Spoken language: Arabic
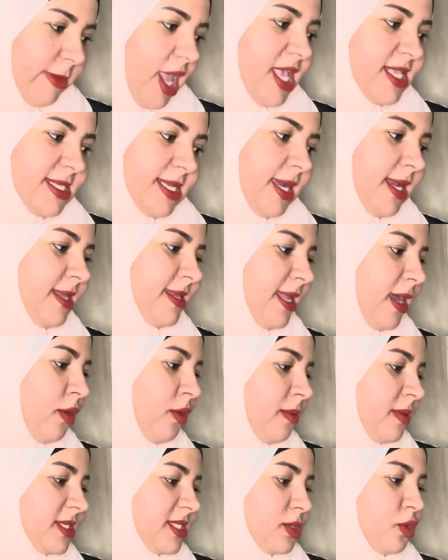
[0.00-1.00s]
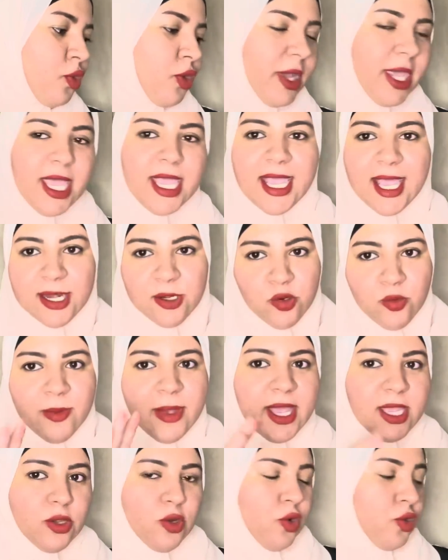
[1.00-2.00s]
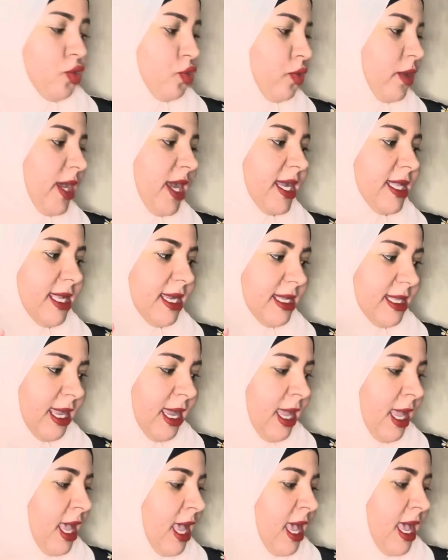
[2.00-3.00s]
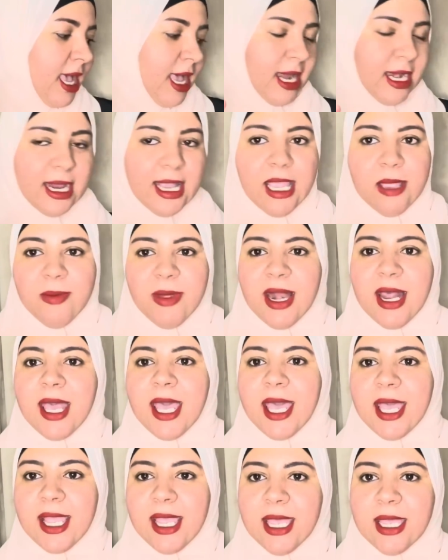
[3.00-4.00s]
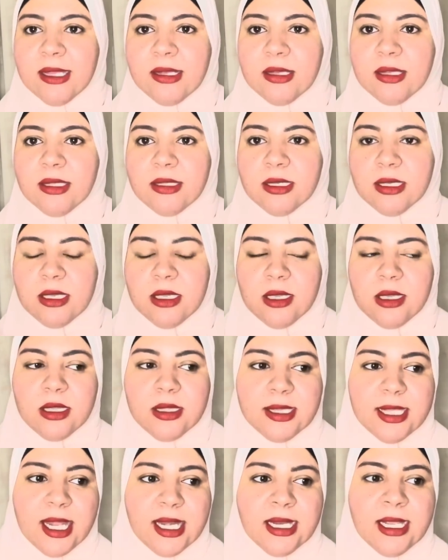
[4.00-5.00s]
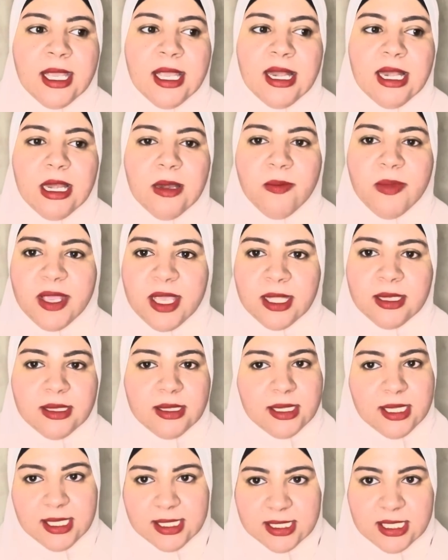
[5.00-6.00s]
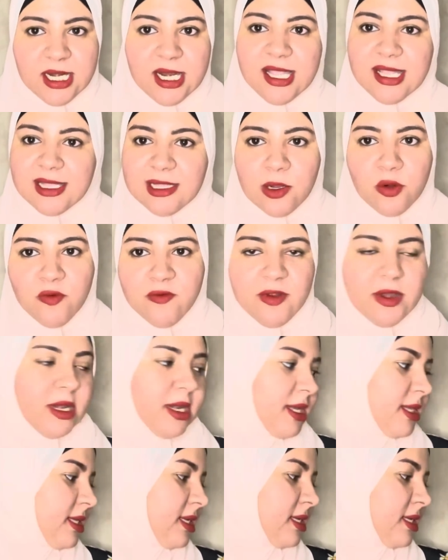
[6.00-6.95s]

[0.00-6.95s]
زعلت قوي بس اوكي يعني هم هيقعدوا هي كده كده انا جايبه لها حاجات آه، تانية للبيت كتير جدا وفلنات